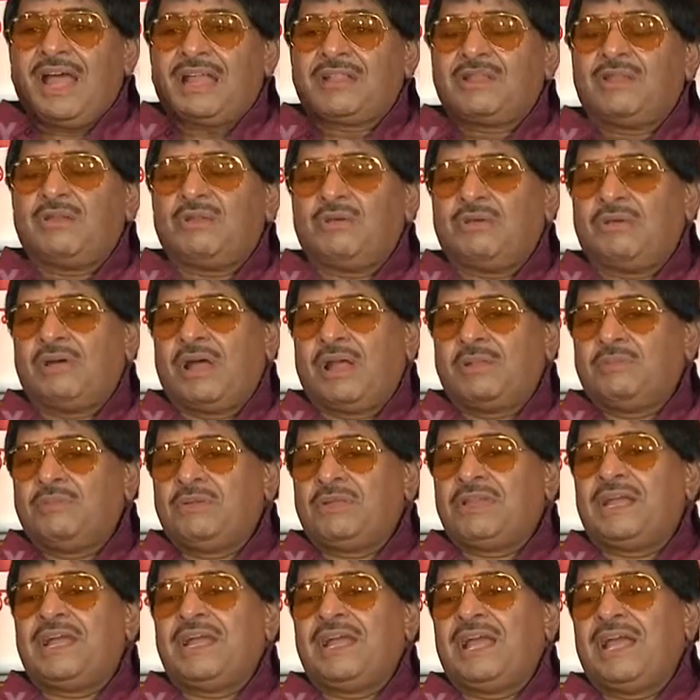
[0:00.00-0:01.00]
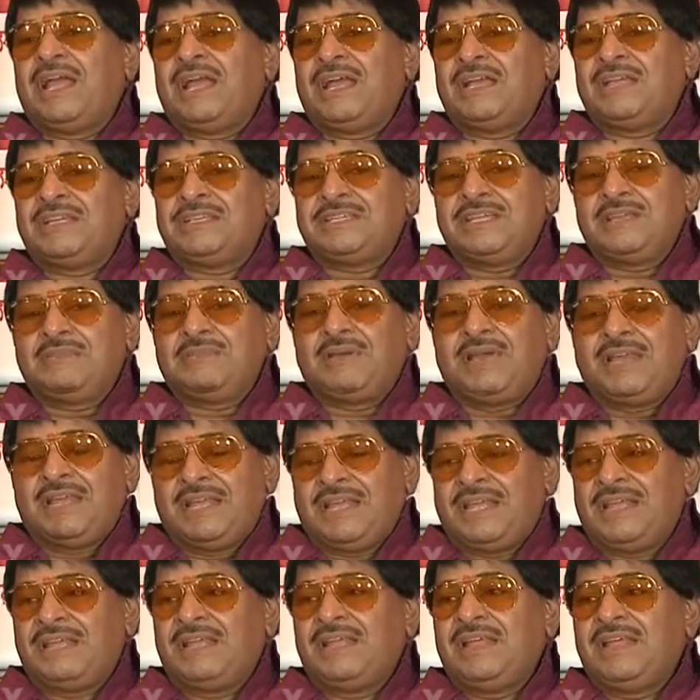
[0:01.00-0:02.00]
అతను అద్భుతంగా ఈ సినిమాని
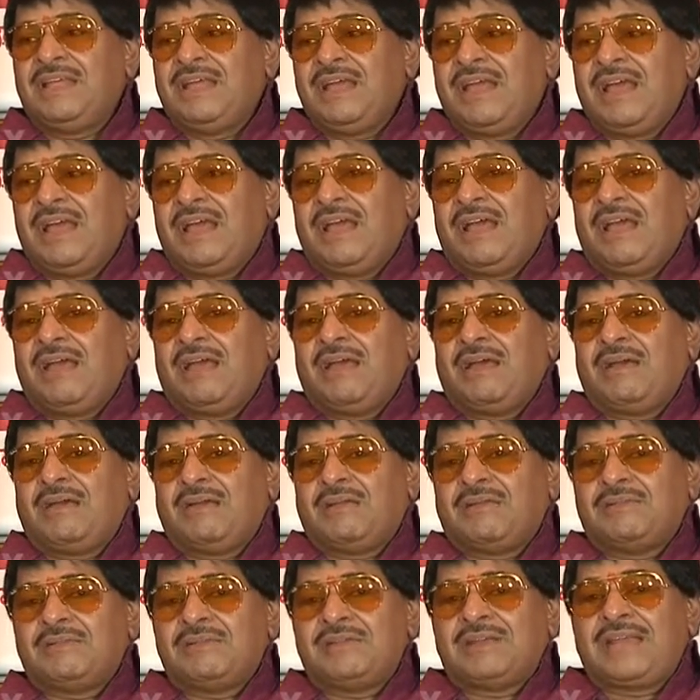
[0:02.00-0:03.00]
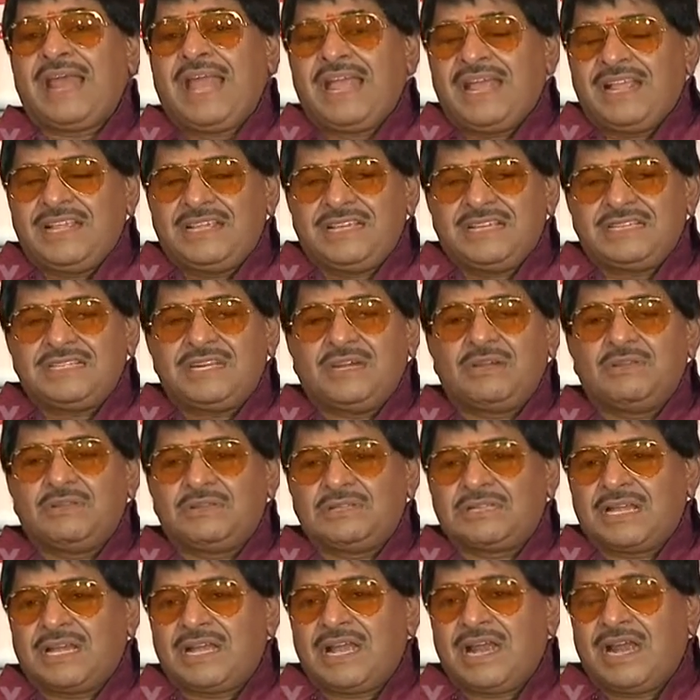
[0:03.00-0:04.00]
ట్యాకిల్ చేశాడు
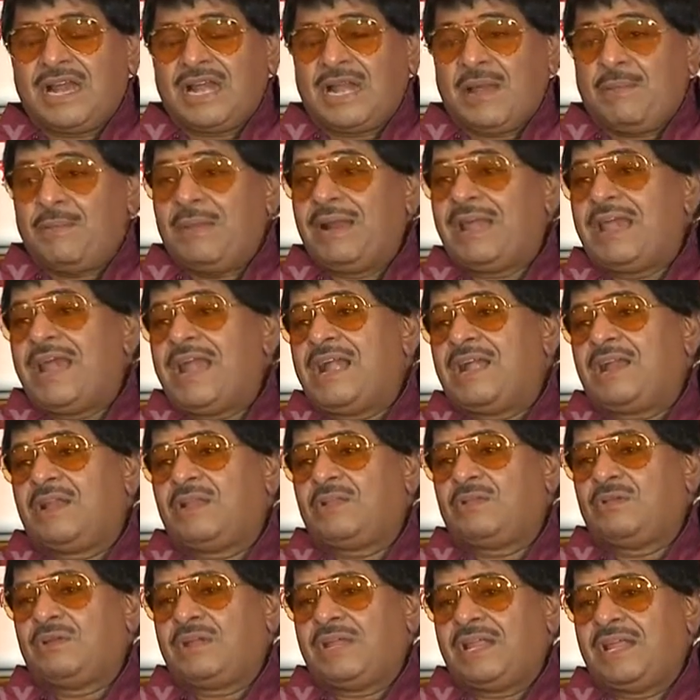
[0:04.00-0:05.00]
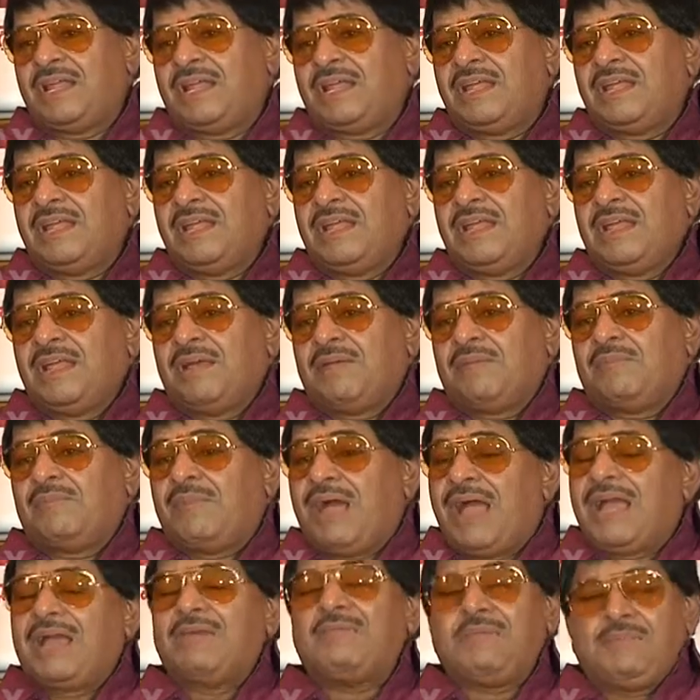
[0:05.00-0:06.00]
చక్కగా డబుల్ క్యారెక్టర్ తోటి
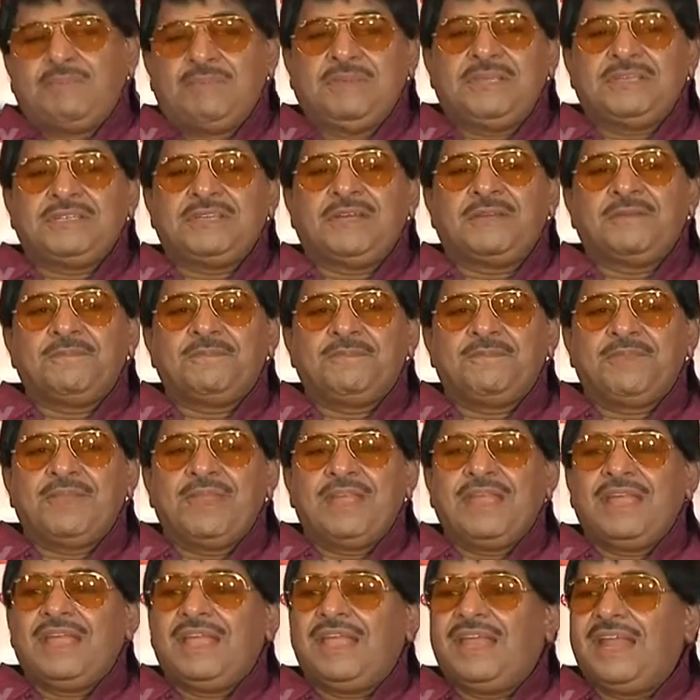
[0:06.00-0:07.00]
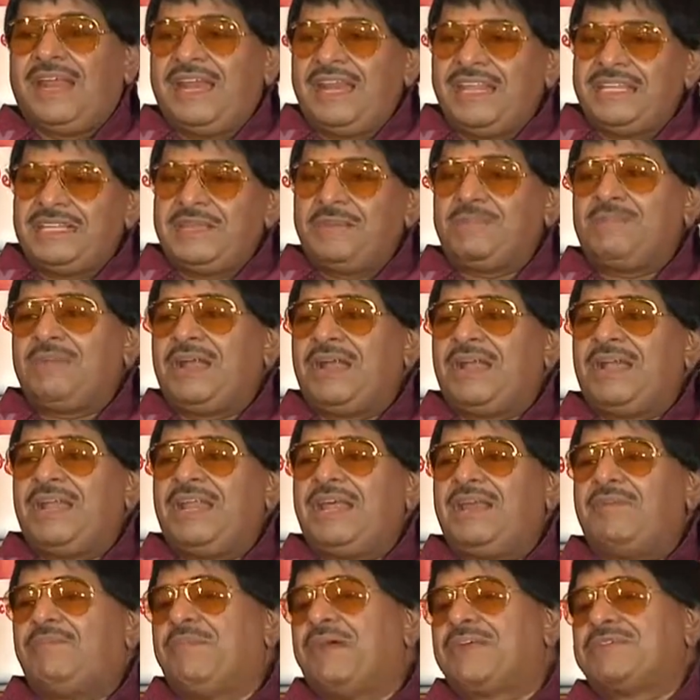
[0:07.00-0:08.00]
బాగా మెప్పించారు ఎన్ని చెప్పినా
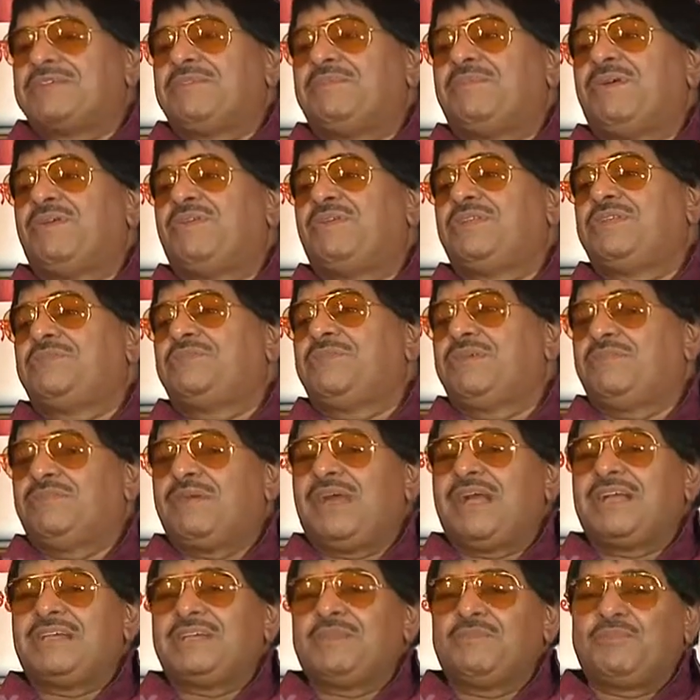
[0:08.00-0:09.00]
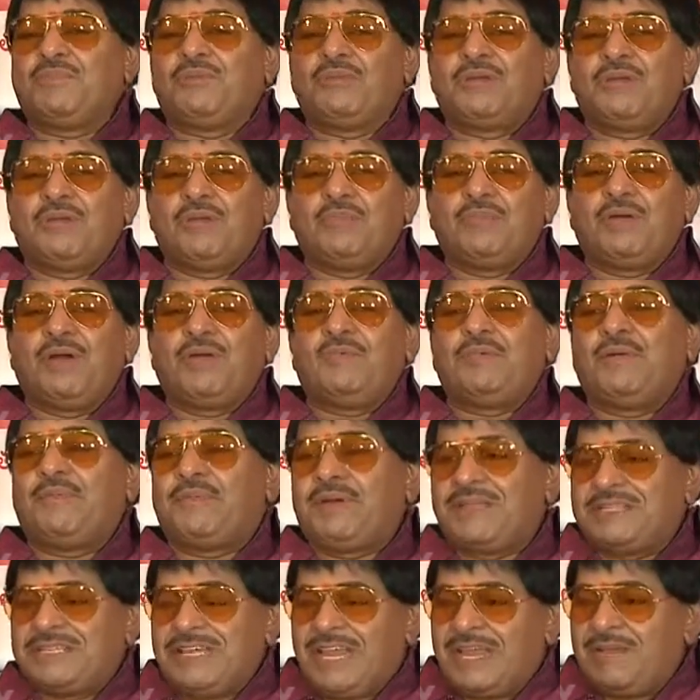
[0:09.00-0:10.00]
అండి మా సినిమా గురించి మేము బాగా చెప్పుకుంటాం బాబు
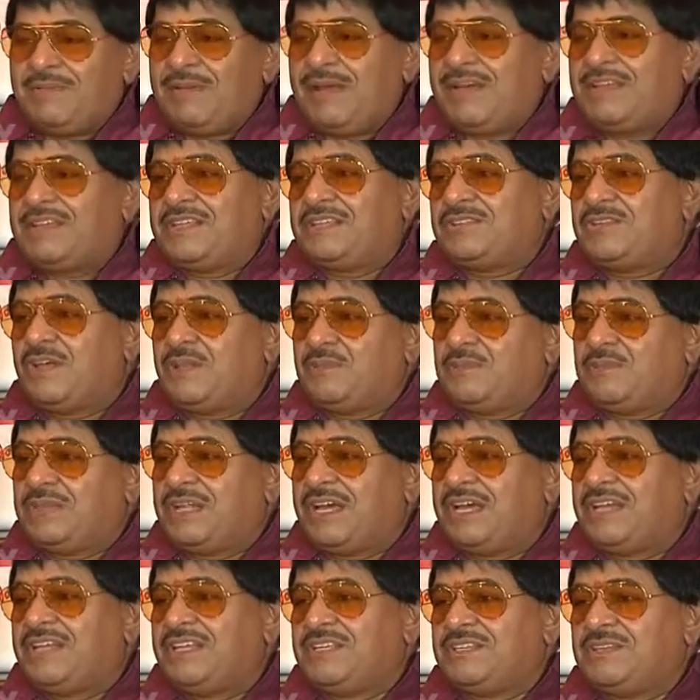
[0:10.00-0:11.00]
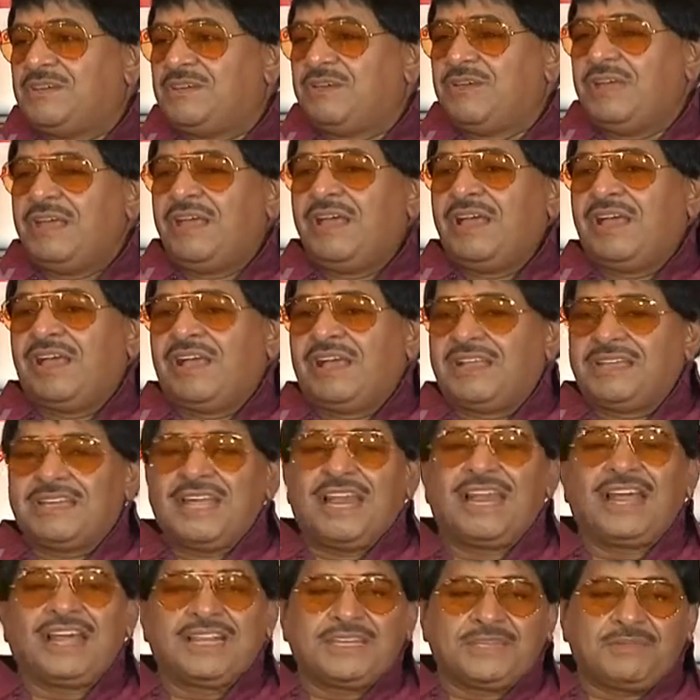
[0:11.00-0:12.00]
మా చాలా బాగా తీసాం అద్భుతంగా తీసాం
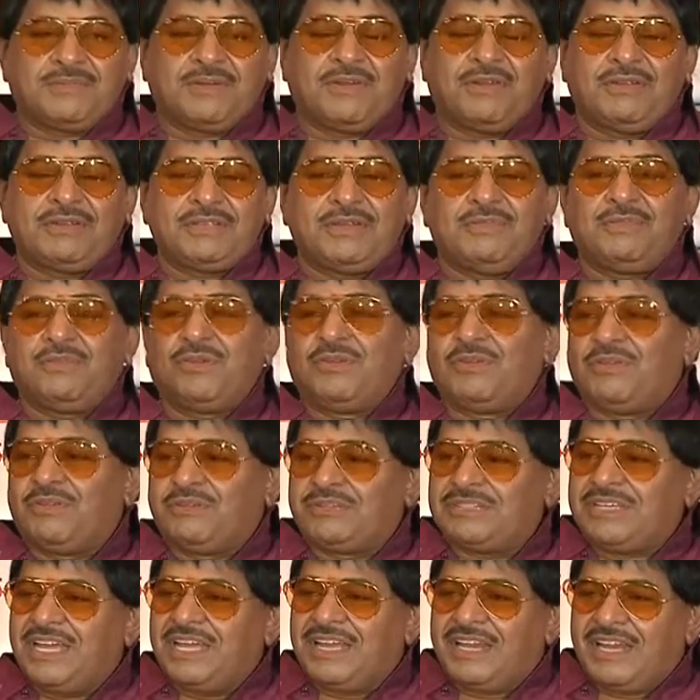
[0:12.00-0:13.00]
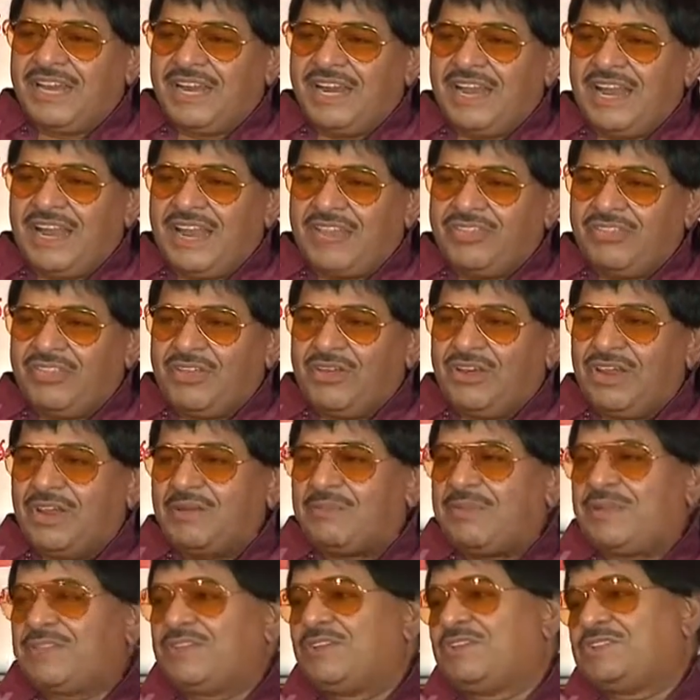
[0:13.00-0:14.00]
చాలా కష్టపడడం అని చెప్పడం జనరల్గా అందరు
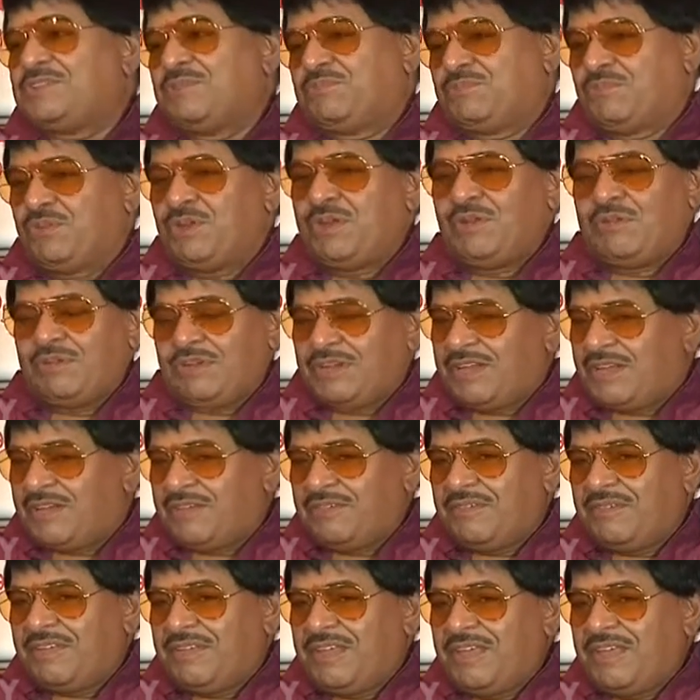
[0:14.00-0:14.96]
నిర్మాతలు చెప్తూనే ఉంటారు